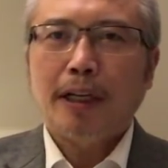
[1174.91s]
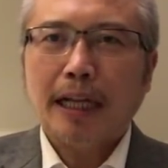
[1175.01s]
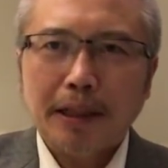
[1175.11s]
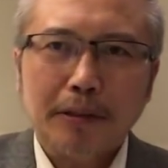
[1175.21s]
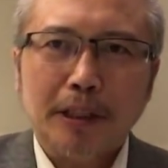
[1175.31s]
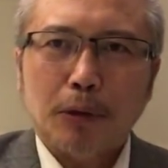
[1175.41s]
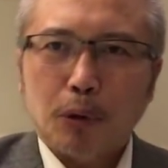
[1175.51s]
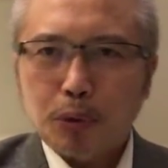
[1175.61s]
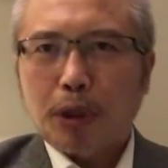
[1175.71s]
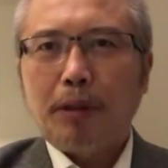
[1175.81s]
难道在
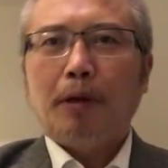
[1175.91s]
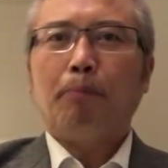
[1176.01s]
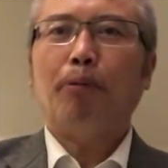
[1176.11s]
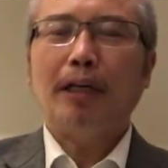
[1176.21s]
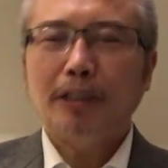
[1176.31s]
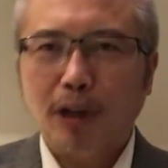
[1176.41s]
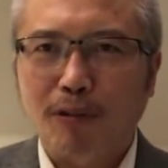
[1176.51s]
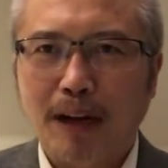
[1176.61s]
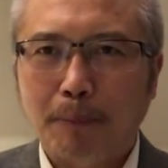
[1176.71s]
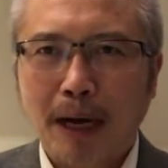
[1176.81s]
农村不能造
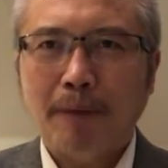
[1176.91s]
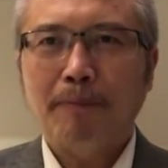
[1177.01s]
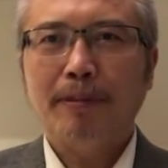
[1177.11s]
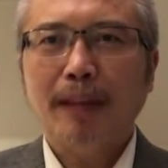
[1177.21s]
反吗？